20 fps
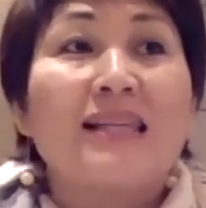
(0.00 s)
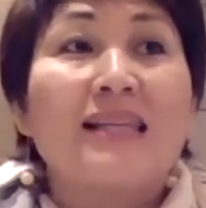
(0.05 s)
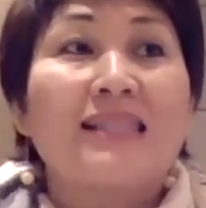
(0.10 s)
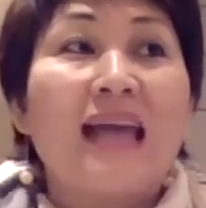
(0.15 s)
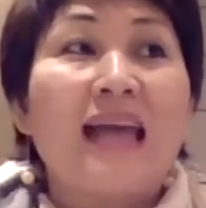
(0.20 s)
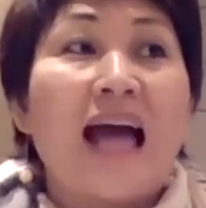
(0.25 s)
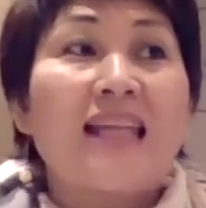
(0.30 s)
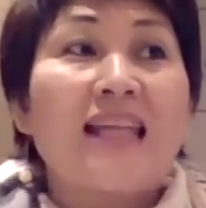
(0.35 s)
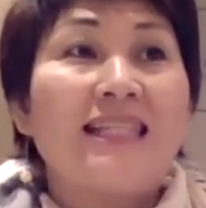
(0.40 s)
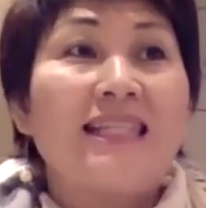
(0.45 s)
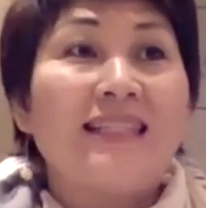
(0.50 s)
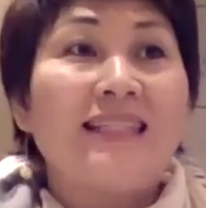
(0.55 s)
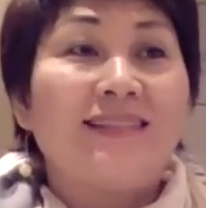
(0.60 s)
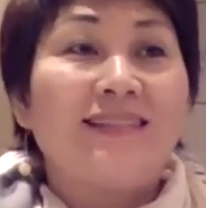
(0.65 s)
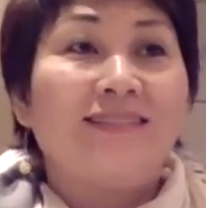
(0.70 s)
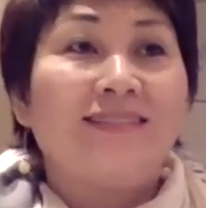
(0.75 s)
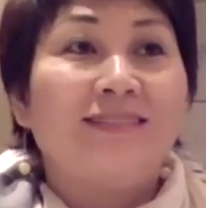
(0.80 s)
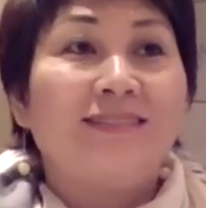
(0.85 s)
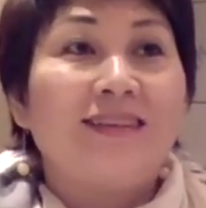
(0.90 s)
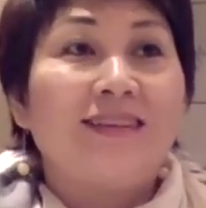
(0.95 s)
沙棘，
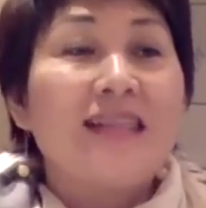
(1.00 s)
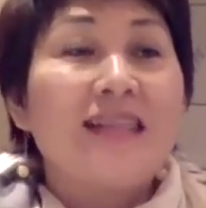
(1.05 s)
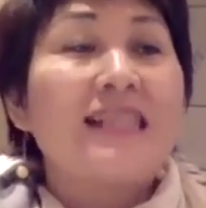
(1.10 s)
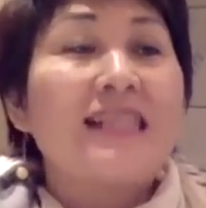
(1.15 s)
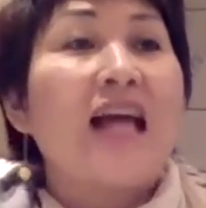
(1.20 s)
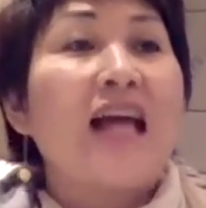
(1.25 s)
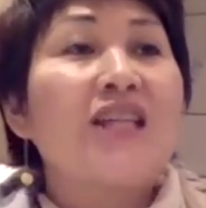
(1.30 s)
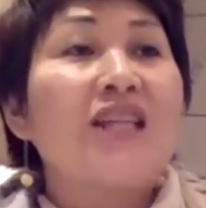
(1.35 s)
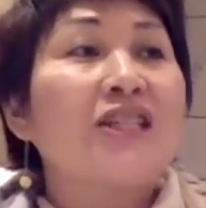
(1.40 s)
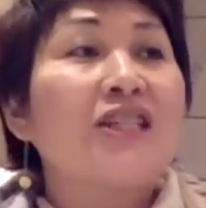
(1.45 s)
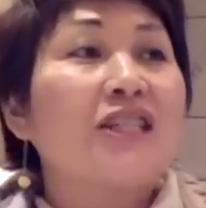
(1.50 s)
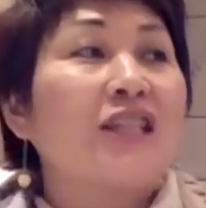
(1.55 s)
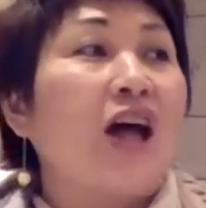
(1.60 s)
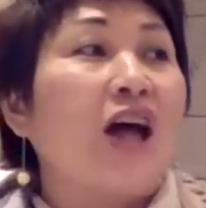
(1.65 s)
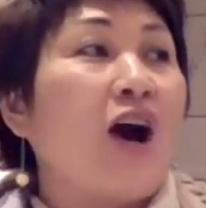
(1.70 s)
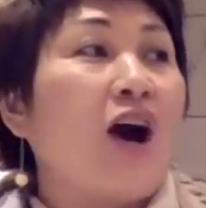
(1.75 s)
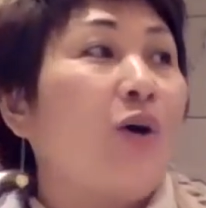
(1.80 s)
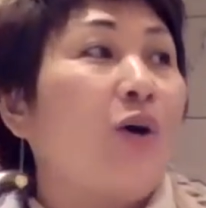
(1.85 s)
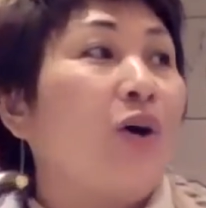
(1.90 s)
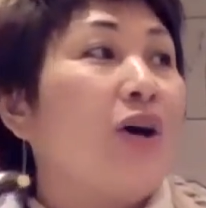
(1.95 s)
沙棘知
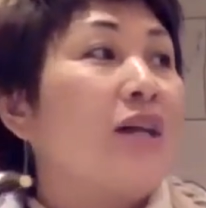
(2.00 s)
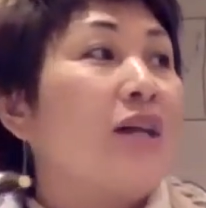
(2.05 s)
道，